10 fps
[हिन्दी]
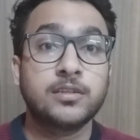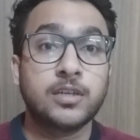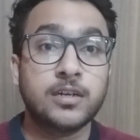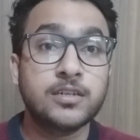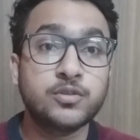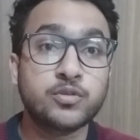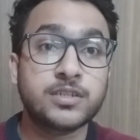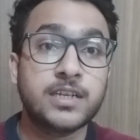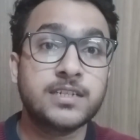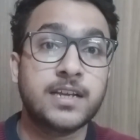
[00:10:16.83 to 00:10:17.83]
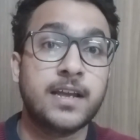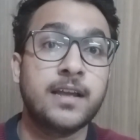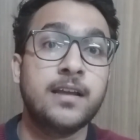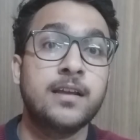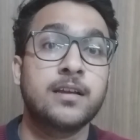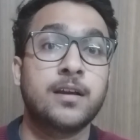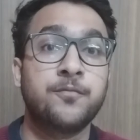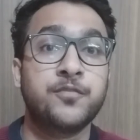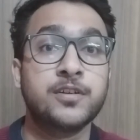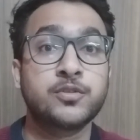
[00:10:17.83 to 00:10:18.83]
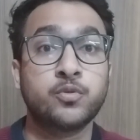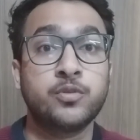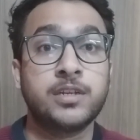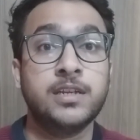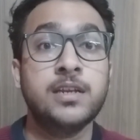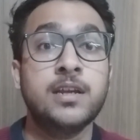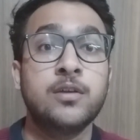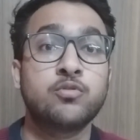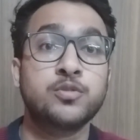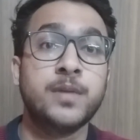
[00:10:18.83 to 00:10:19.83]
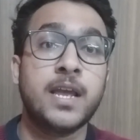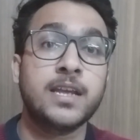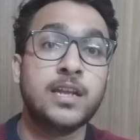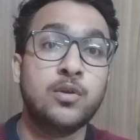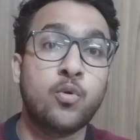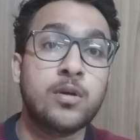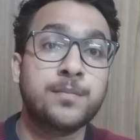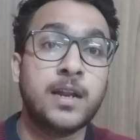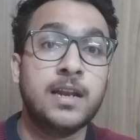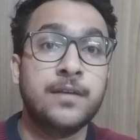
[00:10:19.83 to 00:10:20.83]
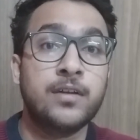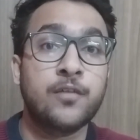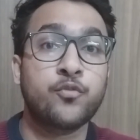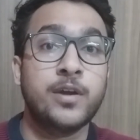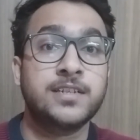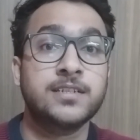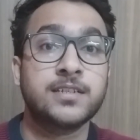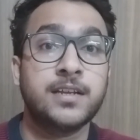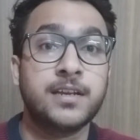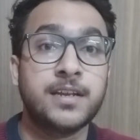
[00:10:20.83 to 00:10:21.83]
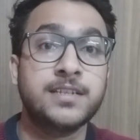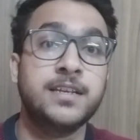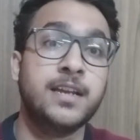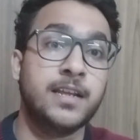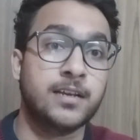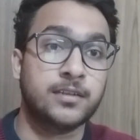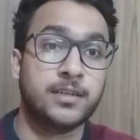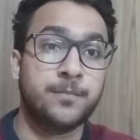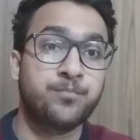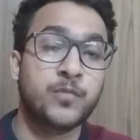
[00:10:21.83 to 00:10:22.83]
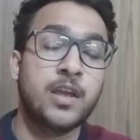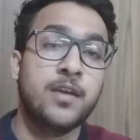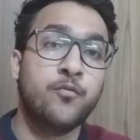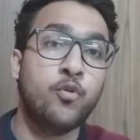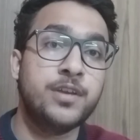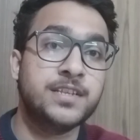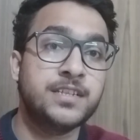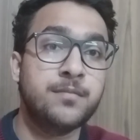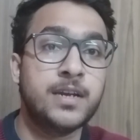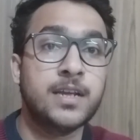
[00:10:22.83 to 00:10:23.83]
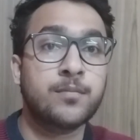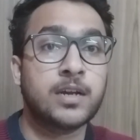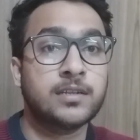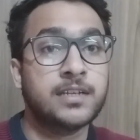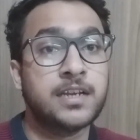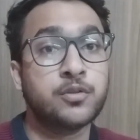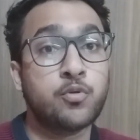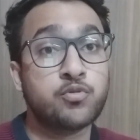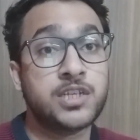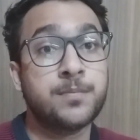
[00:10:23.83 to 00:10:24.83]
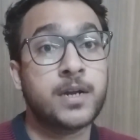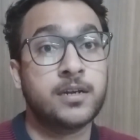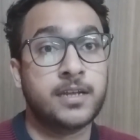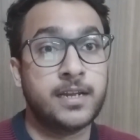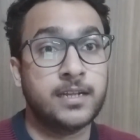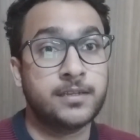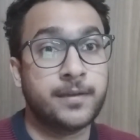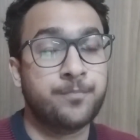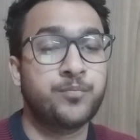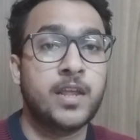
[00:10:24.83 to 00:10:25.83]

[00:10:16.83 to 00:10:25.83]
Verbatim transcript: थर्ड जो स्टेज है कंफर्ट जोन की उसमें है कि लोग अपना लेवल ऑफ क्वेश्चंस इंक्रीज ही नहीं करते वो इजी मीडियम करते हैं तो उसी पर अटके रहते हैं